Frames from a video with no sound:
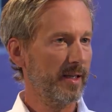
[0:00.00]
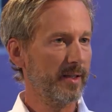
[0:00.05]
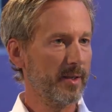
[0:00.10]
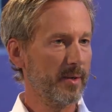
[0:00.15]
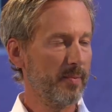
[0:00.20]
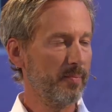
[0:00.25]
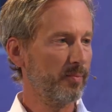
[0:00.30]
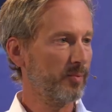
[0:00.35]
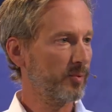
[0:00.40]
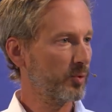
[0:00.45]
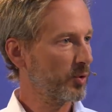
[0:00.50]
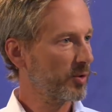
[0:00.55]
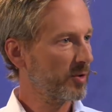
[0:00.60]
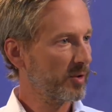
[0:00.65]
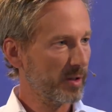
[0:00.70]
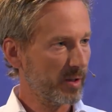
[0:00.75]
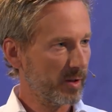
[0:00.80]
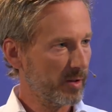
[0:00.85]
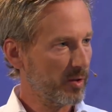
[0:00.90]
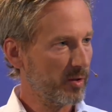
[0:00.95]
ähm,
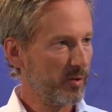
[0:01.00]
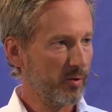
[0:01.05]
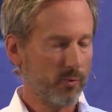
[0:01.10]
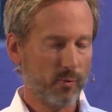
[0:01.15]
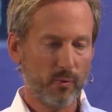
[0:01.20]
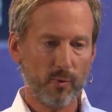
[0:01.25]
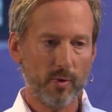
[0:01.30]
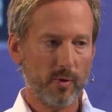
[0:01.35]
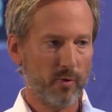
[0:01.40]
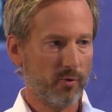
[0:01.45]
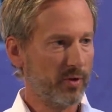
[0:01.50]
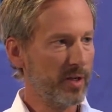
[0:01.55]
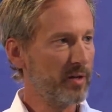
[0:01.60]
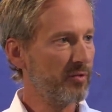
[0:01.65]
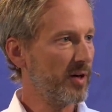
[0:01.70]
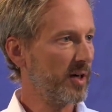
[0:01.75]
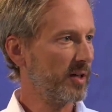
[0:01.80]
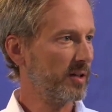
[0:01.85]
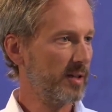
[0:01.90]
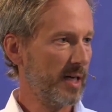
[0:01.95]
durch
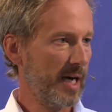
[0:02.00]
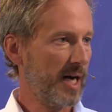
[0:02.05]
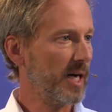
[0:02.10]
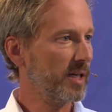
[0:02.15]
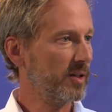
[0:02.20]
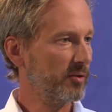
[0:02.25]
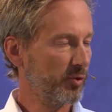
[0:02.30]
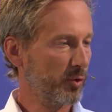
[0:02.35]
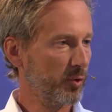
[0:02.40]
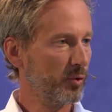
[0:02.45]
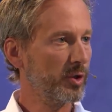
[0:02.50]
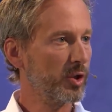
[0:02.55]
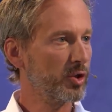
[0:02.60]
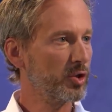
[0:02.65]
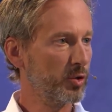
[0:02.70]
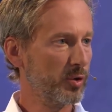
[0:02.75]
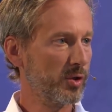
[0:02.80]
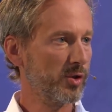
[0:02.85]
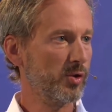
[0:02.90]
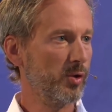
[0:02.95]
vielfache Arten von
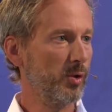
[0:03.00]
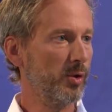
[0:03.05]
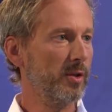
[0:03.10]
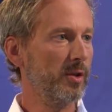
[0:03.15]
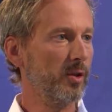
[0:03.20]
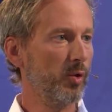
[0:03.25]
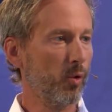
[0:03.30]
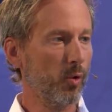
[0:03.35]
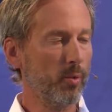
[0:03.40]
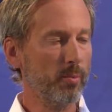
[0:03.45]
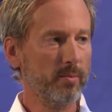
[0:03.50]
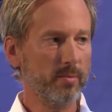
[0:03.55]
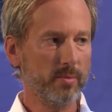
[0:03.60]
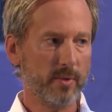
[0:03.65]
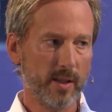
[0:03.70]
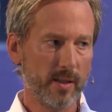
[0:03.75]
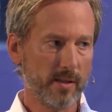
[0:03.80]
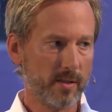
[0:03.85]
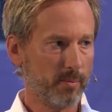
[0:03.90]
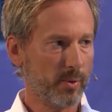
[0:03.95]
Unterstützung,
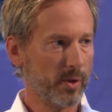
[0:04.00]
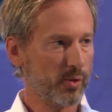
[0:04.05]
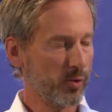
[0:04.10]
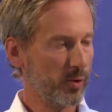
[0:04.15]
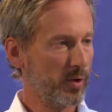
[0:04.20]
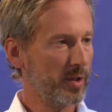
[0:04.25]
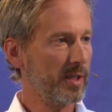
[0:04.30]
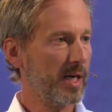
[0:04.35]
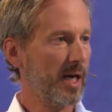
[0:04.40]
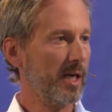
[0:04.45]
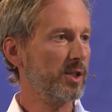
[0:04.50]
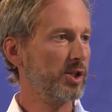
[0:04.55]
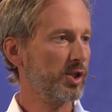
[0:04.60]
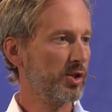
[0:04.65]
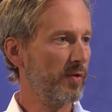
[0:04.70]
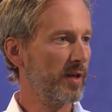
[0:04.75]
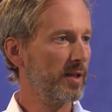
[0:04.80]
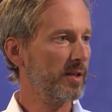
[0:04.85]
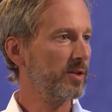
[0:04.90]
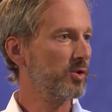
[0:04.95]
um diese persönliche
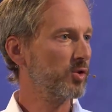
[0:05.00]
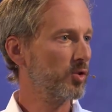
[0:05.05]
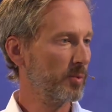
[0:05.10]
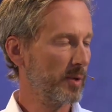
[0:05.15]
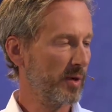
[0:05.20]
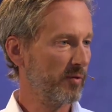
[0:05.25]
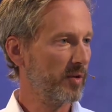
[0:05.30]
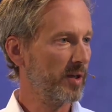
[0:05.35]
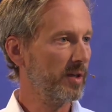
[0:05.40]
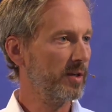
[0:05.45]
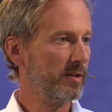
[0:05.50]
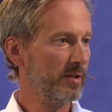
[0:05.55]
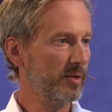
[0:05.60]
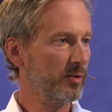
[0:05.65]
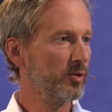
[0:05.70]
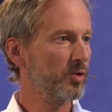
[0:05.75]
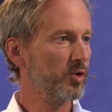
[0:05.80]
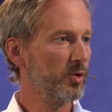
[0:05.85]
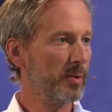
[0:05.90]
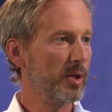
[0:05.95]
Angstschwelle zu
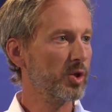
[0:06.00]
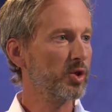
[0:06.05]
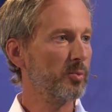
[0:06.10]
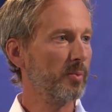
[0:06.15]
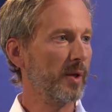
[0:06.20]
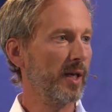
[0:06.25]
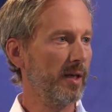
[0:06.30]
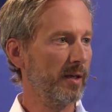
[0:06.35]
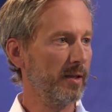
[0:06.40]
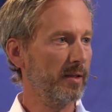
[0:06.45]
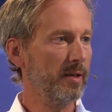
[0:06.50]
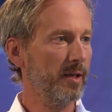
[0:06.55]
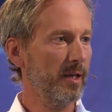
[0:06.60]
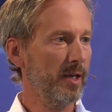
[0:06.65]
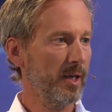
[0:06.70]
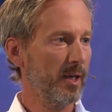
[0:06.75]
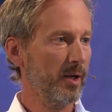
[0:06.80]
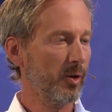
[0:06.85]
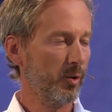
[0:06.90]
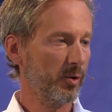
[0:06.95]
überwinden und zu überspringen
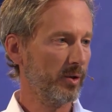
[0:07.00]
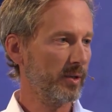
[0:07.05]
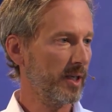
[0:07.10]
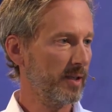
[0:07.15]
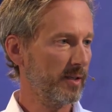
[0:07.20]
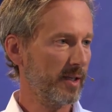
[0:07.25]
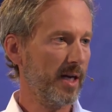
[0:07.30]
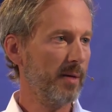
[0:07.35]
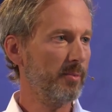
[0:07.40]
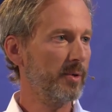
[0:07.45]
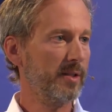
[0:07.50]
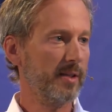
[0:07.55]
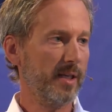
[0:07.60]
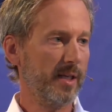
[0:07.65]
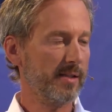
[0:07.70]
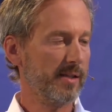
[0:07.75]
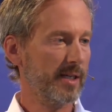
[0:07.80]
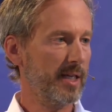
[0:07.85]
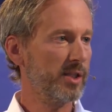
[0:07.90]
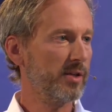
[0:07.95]
und dann damit
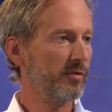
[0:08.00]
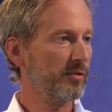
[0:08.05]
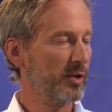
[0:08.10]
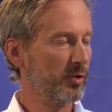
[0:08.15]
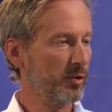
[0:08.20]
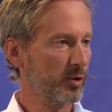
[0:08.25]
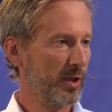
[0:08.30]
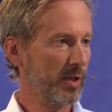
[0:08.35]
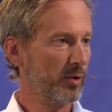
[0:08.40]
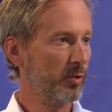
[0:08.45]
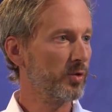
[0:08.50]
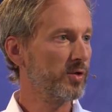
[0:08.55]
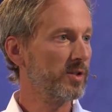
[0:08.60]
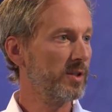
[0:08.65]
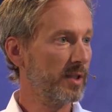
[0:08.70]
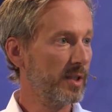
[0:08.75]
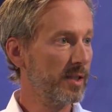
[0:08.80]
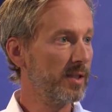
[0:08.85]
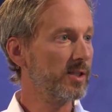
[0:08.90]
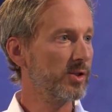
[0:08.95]
der Gesellschaft natürlich einen
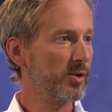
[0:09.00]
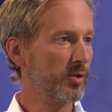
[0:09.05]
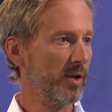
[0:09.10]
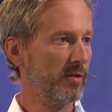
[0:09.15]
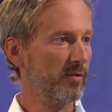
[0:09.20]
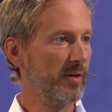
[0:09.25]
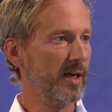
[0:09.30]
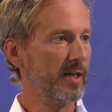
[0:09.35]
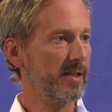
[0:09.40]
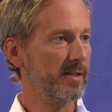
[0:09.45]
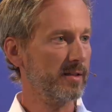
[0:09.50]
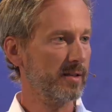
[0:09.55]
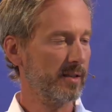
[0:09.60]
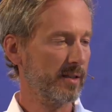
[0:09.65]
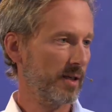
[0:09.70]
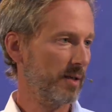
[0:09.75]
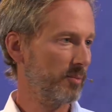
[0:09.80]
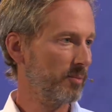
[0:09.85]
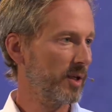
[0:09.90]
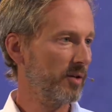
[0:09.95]
großen Dienst zu erweisen,
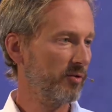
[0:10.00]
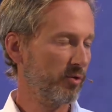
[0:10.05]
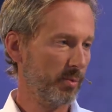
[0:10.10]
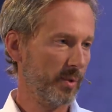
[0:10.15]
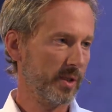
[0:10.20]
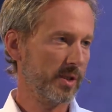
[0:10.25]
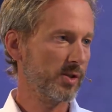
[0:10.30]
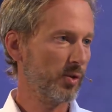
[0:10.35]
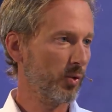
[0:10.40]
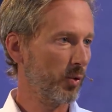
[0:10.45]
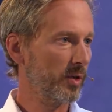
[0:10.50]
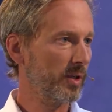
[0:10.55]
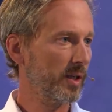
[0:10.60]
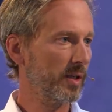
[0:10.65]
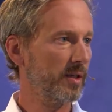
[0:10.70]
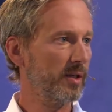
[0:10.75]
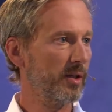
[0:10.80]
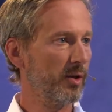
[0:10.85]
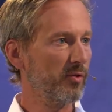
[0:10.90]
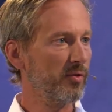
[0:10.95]
indem Informationen
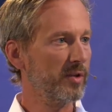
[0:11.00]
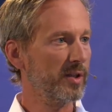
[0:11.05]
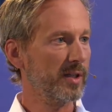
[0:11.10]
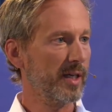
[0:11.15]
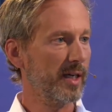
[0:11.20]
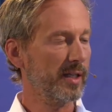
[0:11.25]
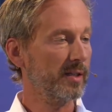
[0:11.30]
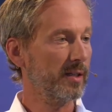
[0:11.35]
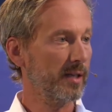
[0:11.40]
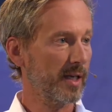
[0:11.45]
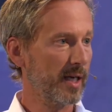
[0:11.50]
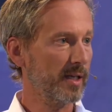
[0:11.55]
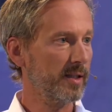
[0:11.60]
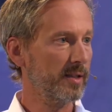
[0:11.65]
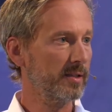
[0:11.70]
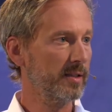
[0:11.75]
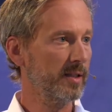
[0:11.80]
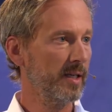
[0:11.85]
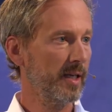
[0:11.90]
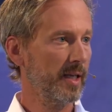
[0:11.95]
dann in die Öffentlichkeit
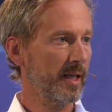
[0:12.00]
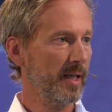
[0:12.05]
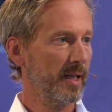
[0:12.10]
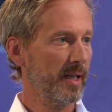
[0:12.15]
gelangen,